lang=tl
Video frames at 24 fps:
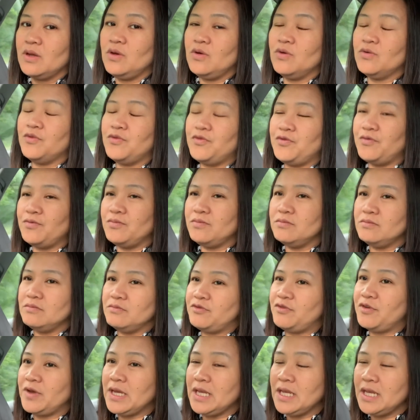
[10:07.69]
yung
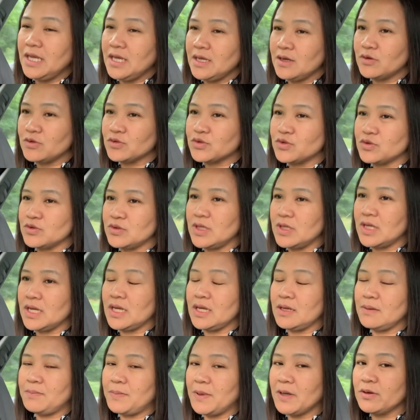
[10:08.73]
feeling ko
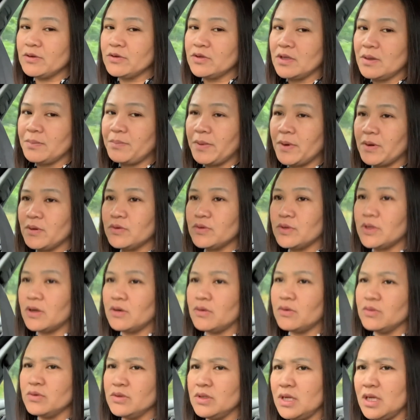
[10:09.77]
today. Pagod na pagod
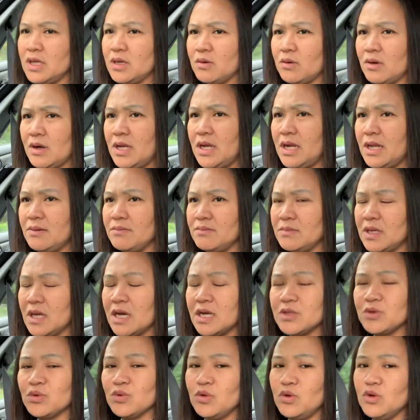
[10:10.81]
ako. Hindi ko alam.
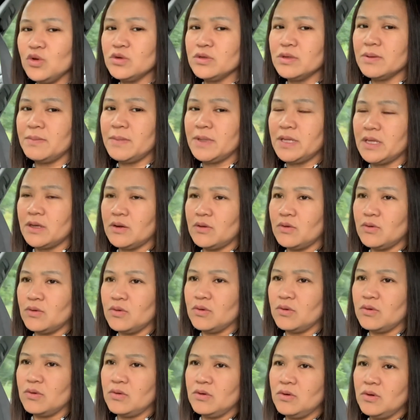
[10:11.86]
Nakatulog naman
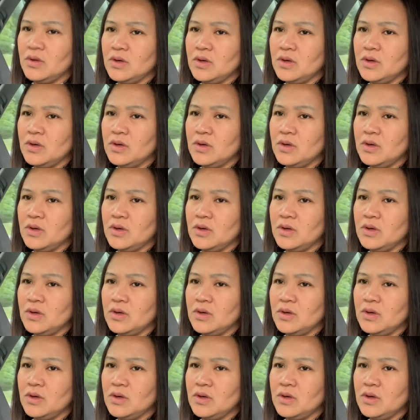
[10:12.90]
ako.